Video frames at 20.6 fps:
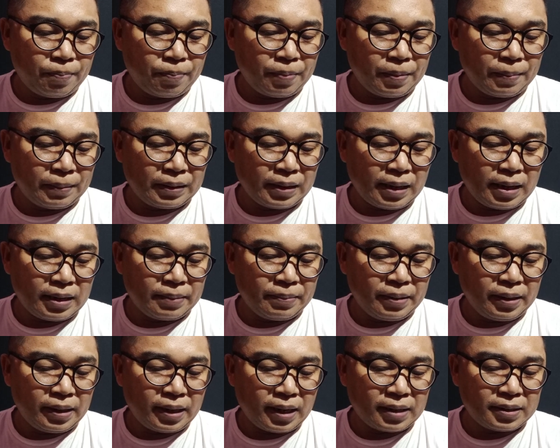Pemetaan
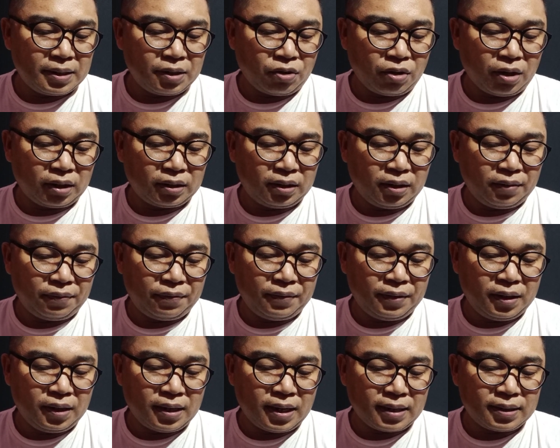migrasi kolektif
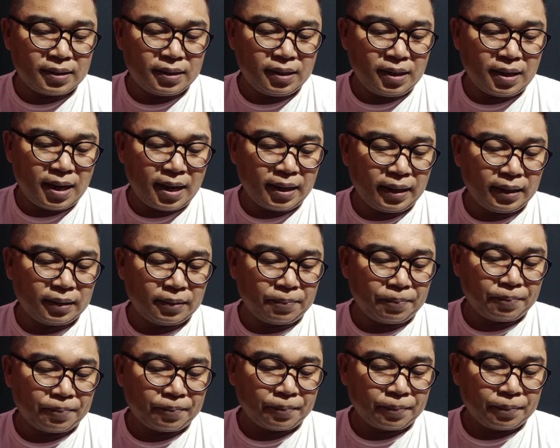dinasti langit.
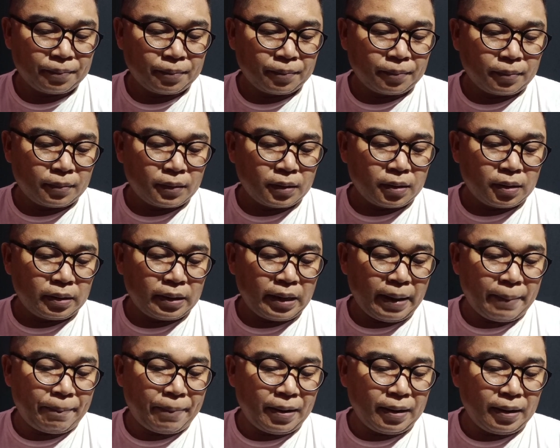
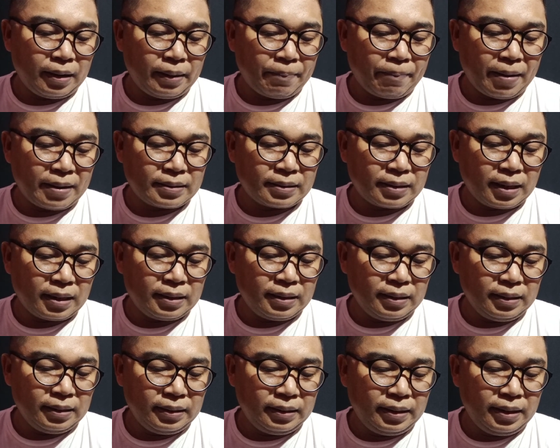8.
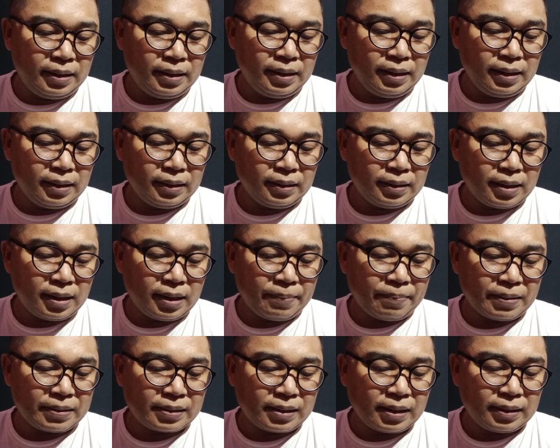Lepaskan dinding dan
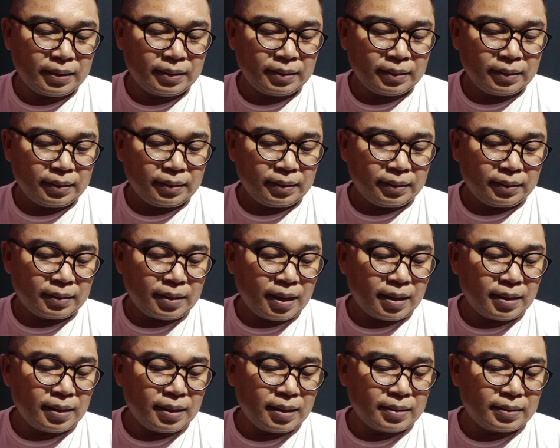lepaskan
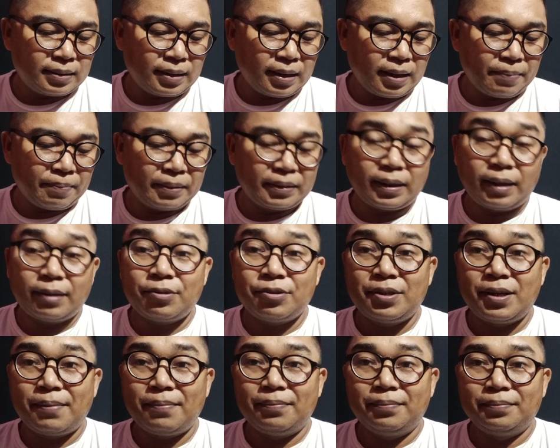tangga setelah 400
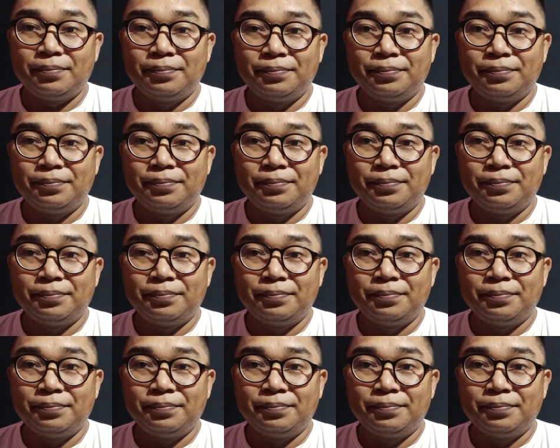jam.